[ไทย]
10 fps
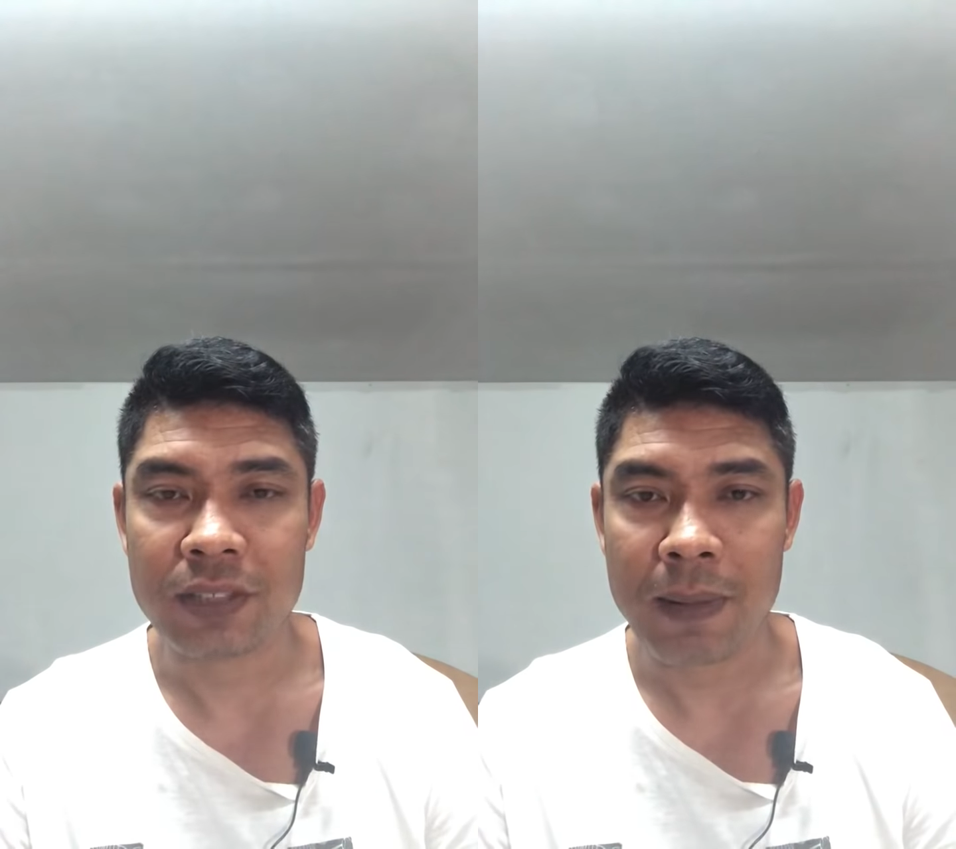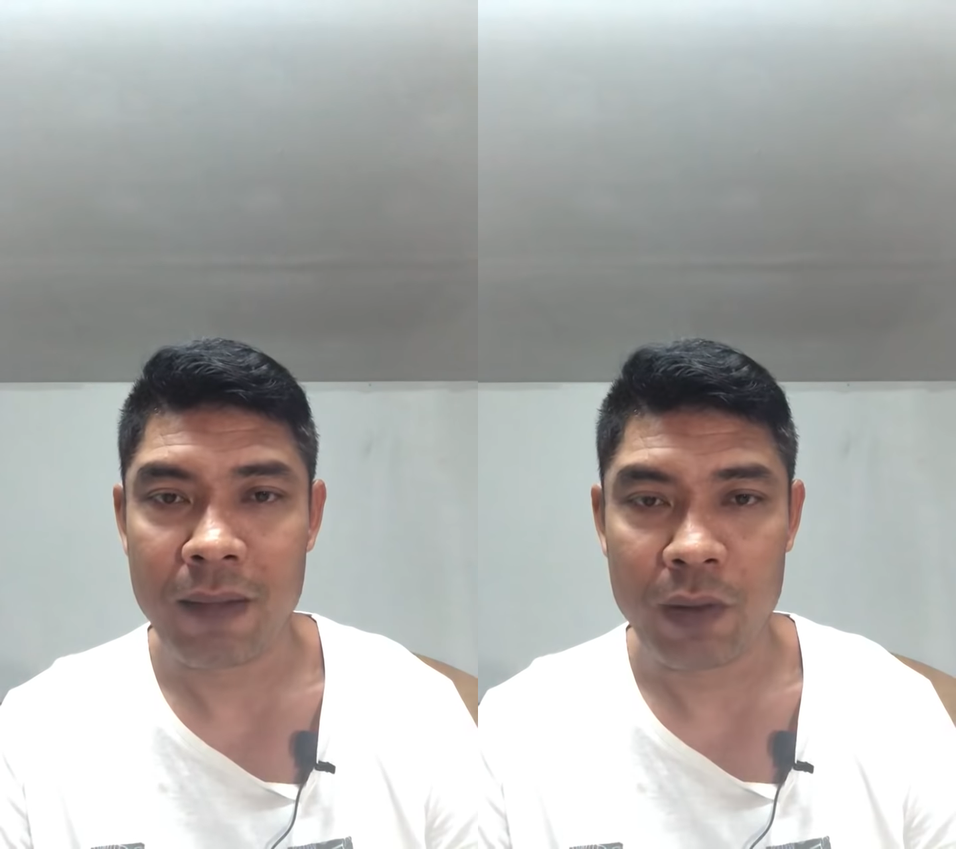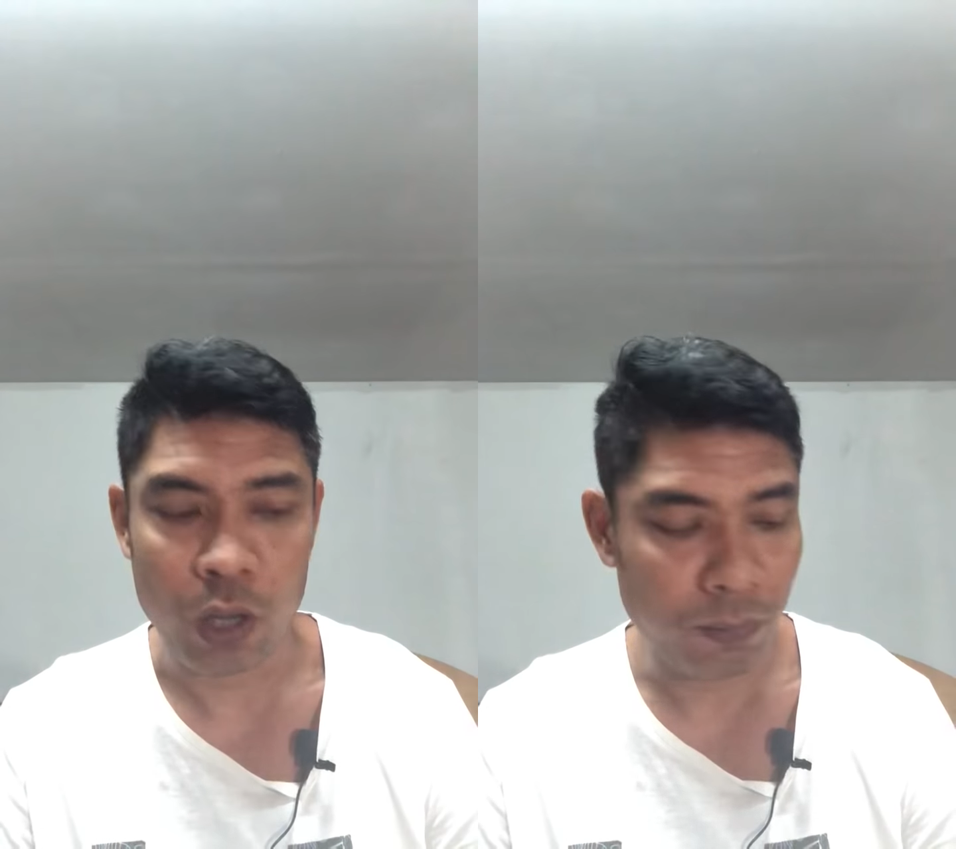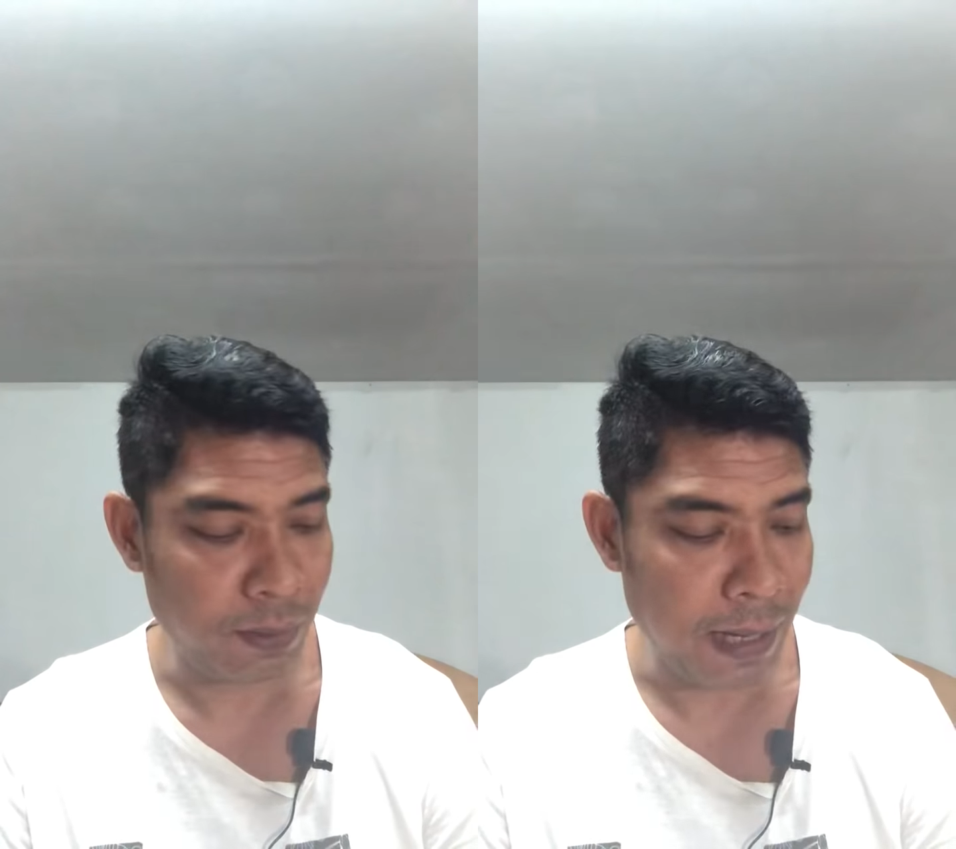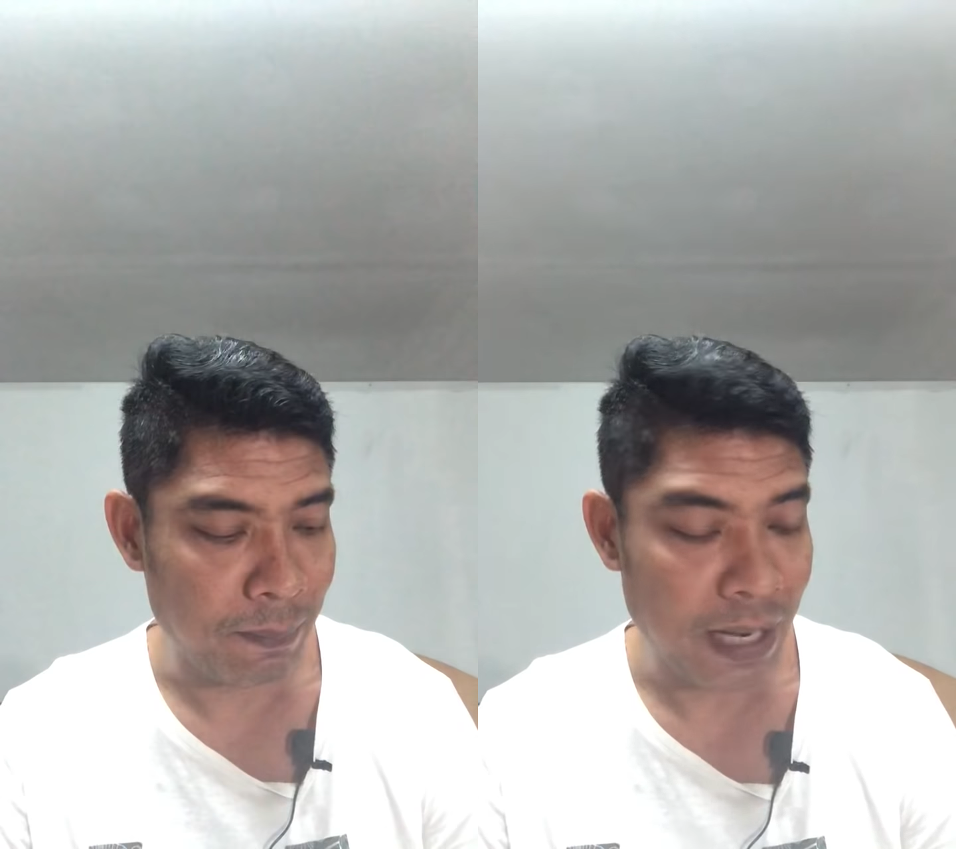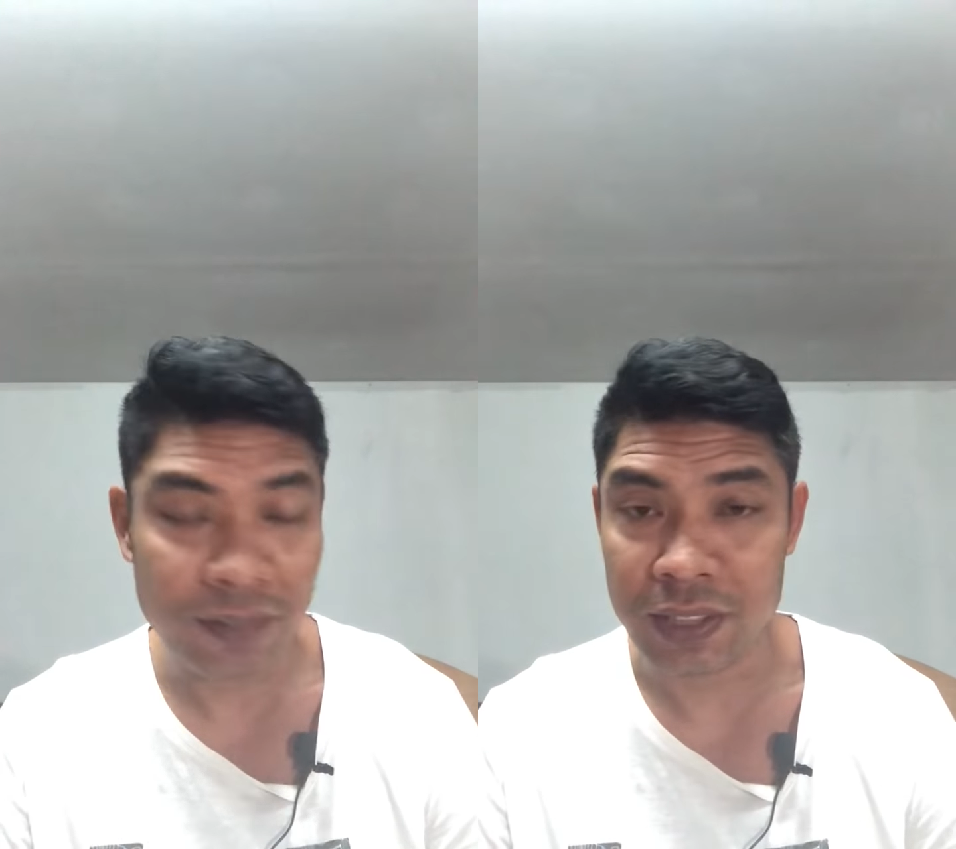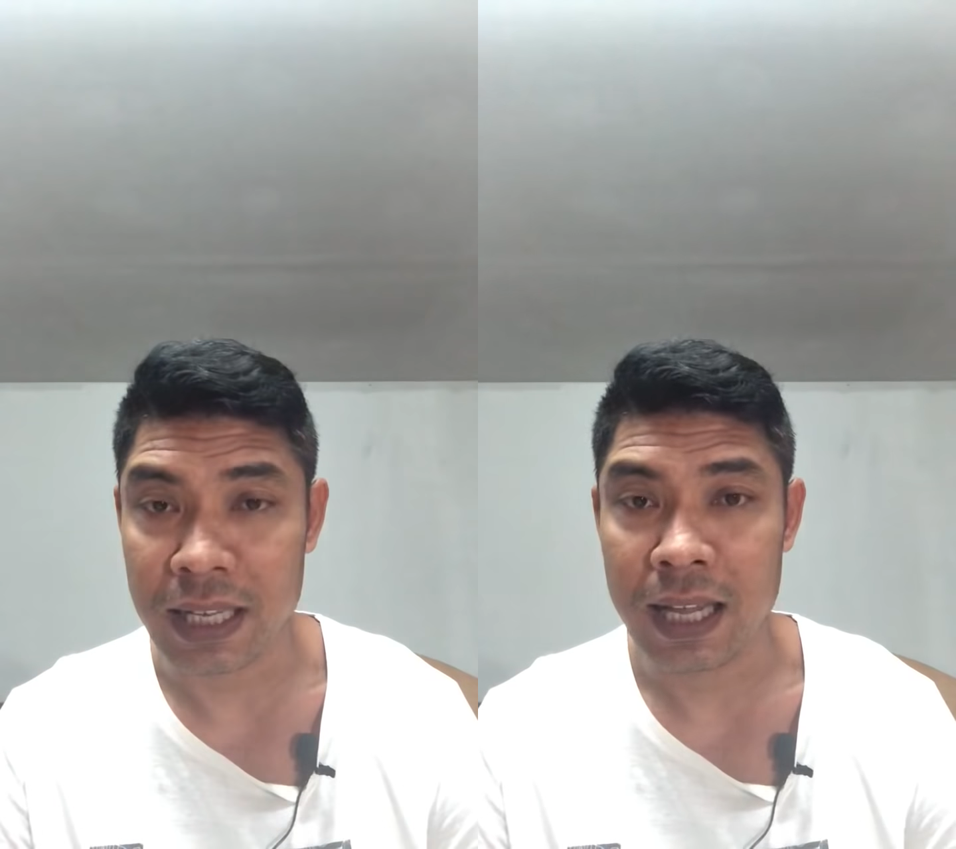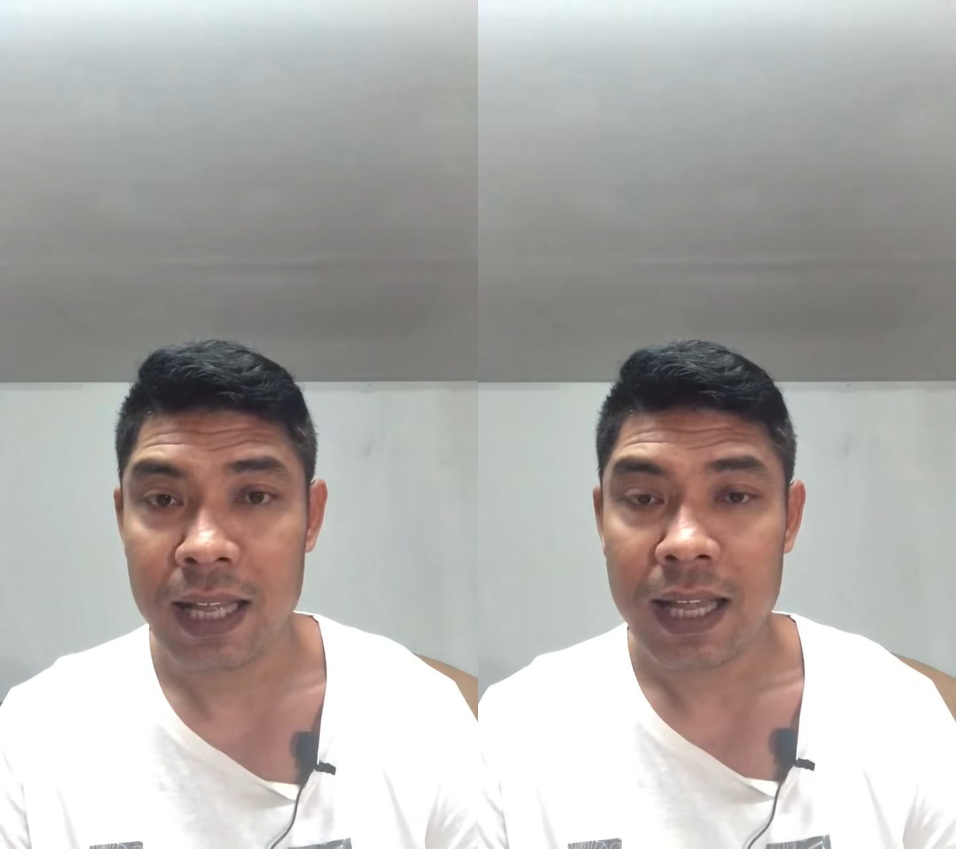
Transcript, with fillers: สภาพแวดล้อมสภาพหน้าเสือ